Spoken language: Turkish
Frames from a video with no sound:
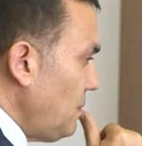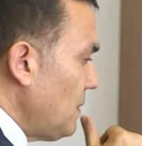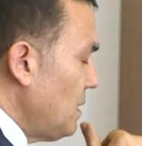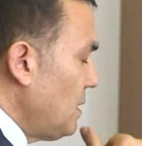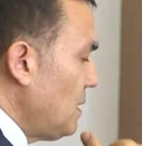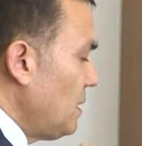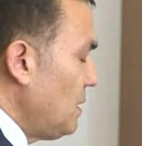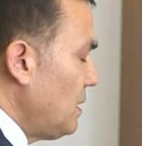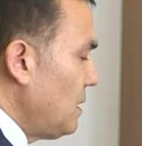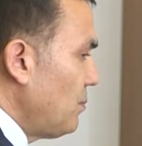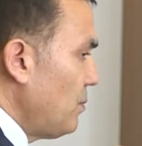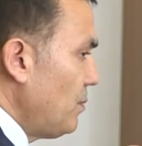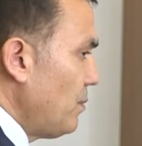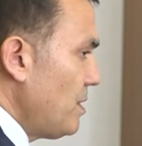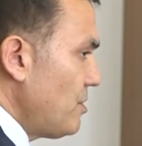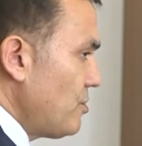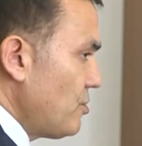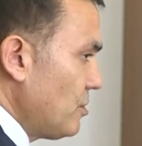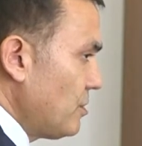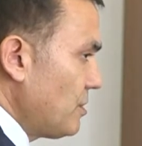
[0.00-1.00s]

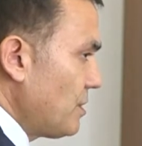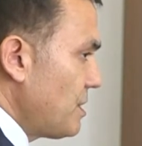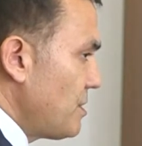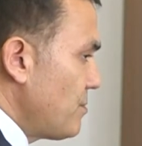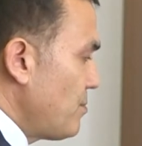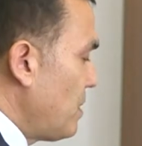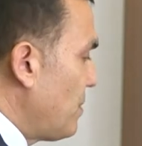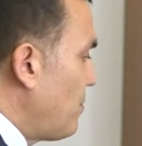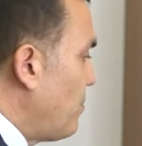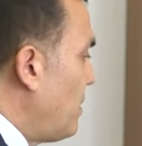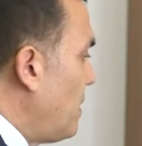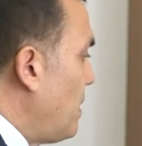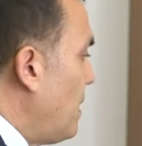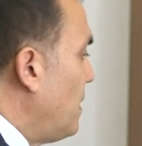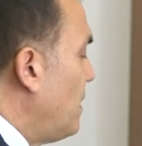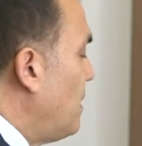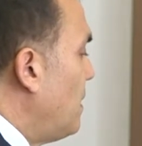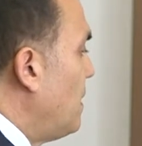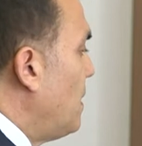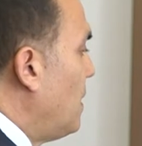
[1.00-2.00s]
25 yıldır hizmet
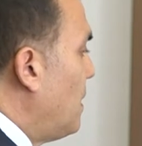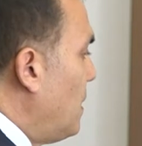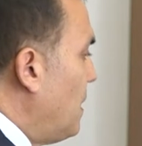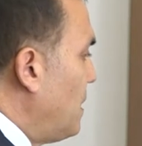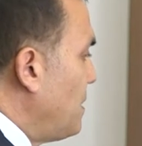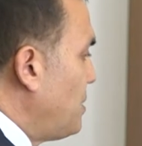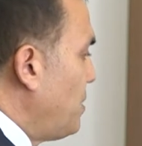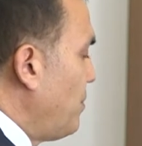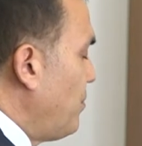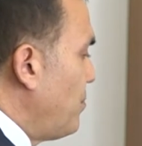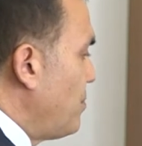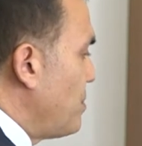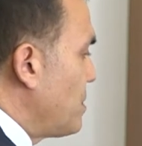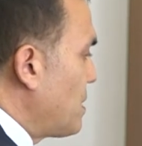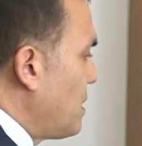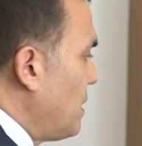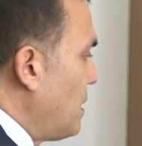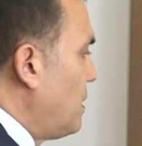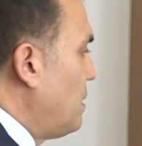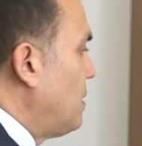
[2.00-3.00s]
veren
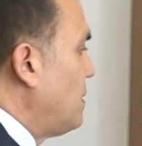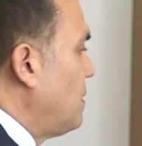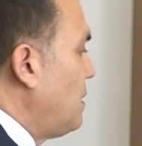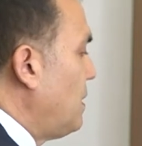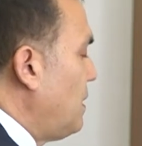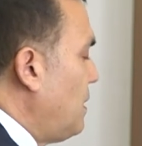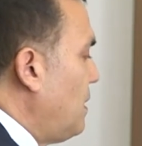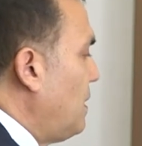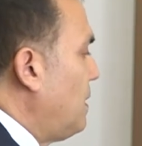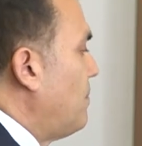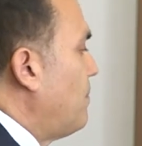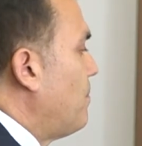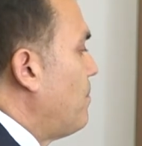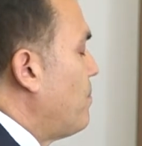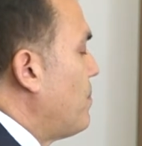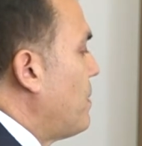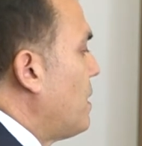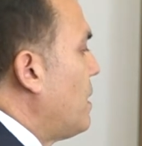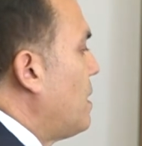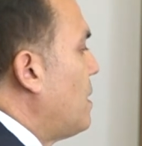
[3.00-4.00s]
Aşevimiz kanalıyla
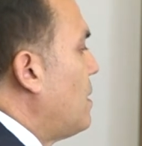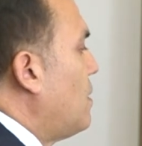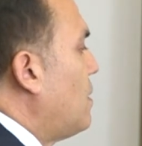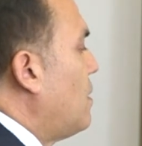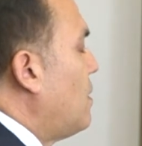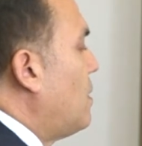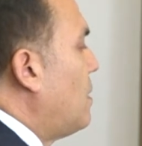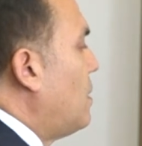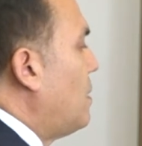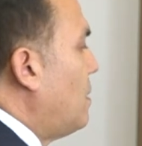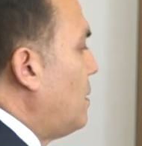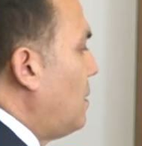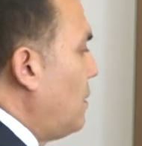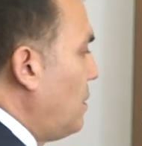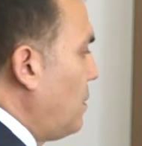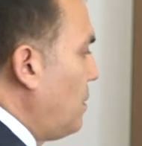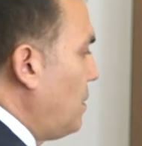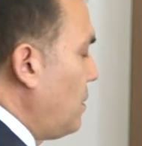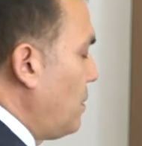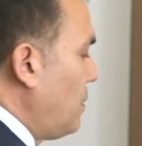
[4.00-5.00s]

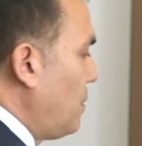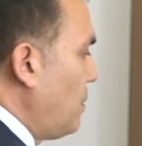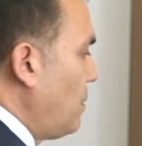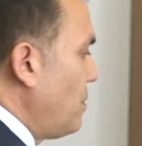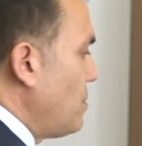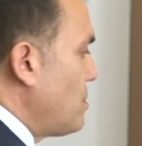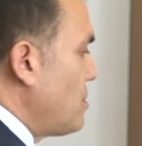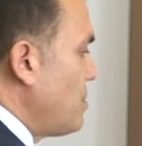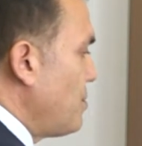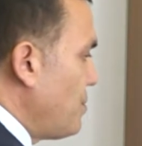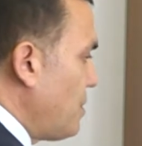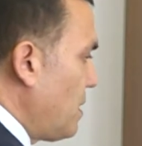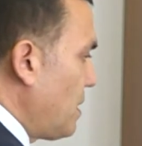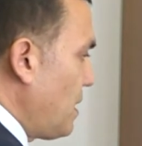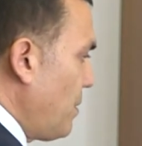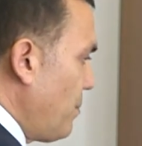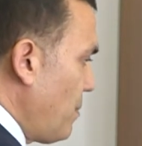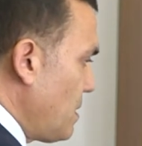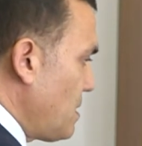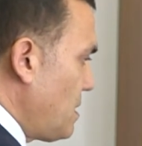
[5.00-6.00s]
e,
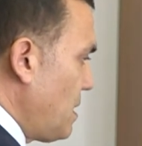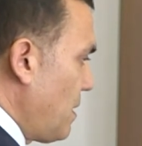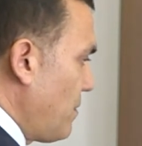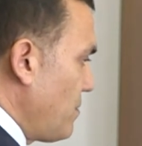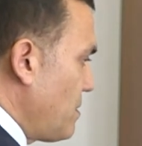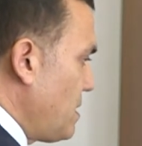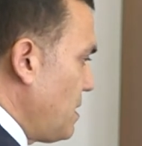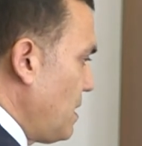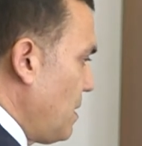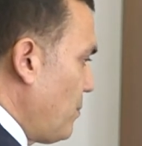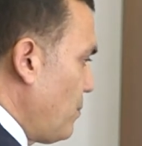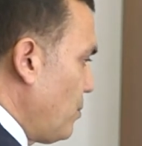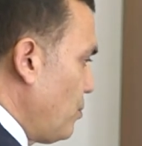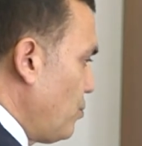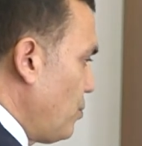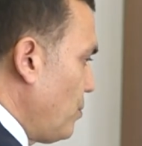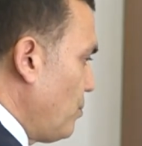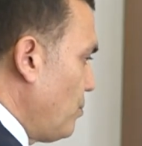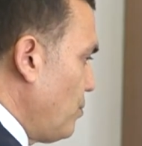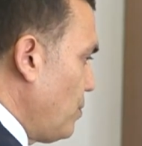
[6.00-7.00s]
sıcak yemek servisi yapılıyor.